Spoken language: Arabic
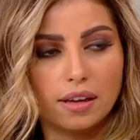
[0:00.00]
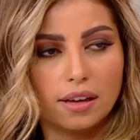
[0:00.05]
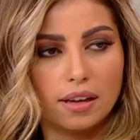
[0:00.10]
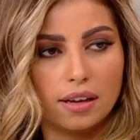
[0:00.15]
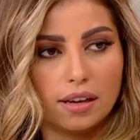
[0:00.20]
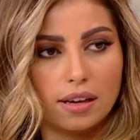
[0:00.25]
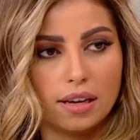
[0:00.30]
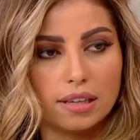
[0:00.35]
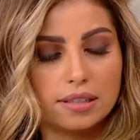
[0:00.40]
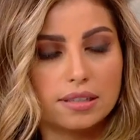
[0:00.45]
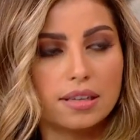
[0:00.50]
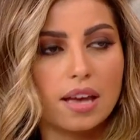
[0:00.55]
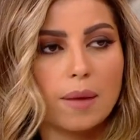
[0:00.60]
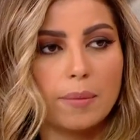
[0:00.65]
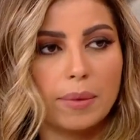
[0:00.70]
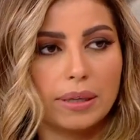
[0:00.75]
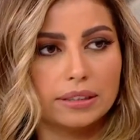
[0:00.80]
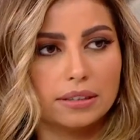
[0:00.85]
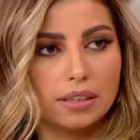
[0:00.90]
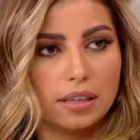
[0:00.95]
آه،
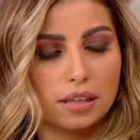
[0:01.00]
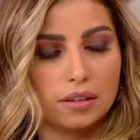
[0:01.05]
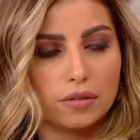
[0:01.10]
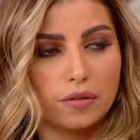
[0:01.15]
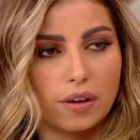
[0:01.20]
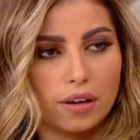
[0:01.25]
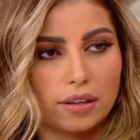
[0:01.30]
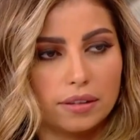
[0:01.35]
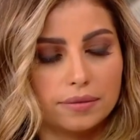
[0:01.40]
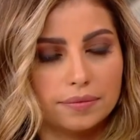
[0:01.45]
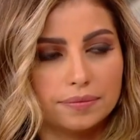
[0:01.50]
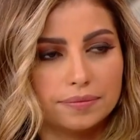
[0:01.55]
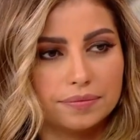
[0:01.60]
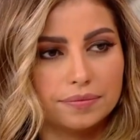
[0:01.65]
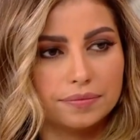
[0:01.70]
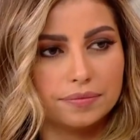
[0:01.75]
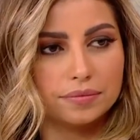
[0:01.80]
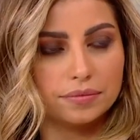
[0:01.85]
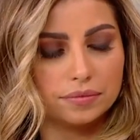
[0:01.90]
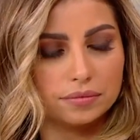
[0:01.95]
الصيام عند الاطفال هذا
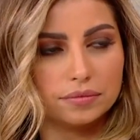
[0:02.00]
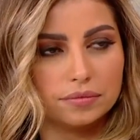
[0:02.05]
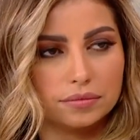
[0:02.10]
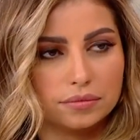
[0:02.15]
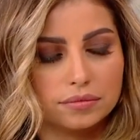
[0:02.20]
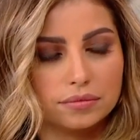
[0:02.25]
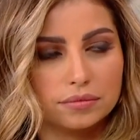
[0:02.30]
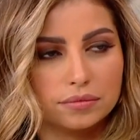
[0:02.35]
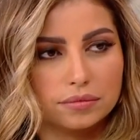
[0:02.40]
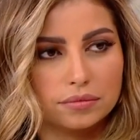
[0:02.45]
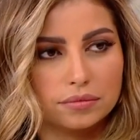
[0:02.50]
خطا خطا